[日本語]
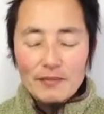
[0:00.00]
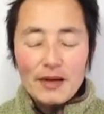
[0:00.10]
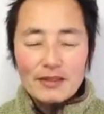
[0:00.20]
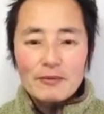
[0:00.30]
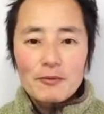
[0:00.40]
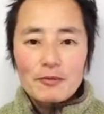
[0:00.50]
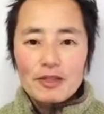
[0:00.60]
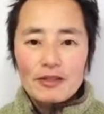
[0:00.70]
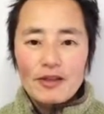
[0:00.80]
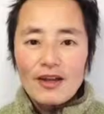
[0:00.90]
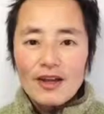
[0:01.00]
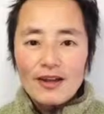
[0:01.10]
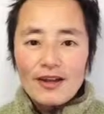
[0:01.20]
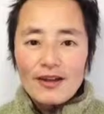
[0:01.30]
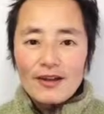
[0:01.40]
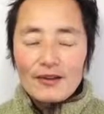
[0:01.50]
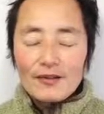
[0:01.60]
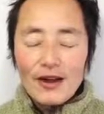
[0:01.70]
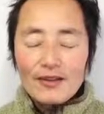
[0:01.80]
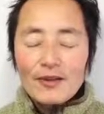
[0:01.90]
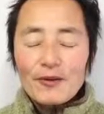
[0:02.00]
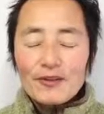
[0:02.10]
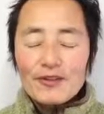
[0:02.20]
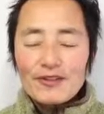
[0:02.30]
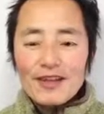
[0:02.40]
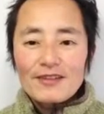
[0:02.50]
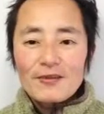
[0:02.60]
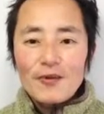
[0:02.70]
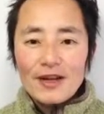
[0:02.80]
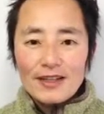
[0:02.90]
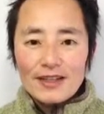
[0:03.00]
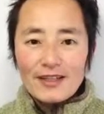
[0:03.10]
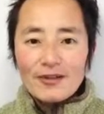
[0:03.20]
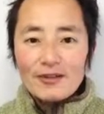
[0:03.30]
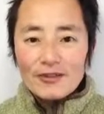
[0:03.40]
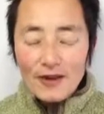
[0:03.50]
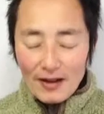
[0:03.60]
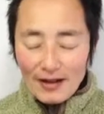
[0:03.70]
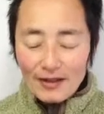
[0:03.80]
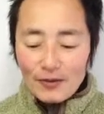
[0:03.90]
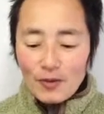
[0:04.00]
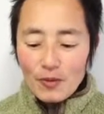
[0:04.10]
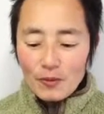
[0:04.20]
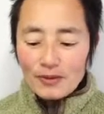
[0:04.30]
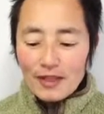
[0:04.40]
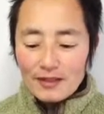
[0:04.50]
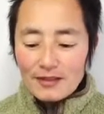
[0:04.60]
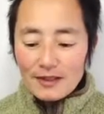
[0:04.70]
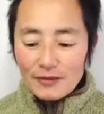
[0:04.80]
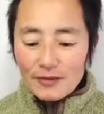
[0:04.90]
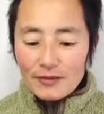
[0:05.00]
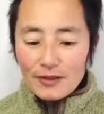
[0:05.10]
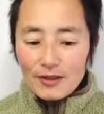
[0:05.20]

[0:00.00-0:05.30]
まあ自分も見ててなんでこの人全然動かないんだろうっていうのはあの思ったんですけど、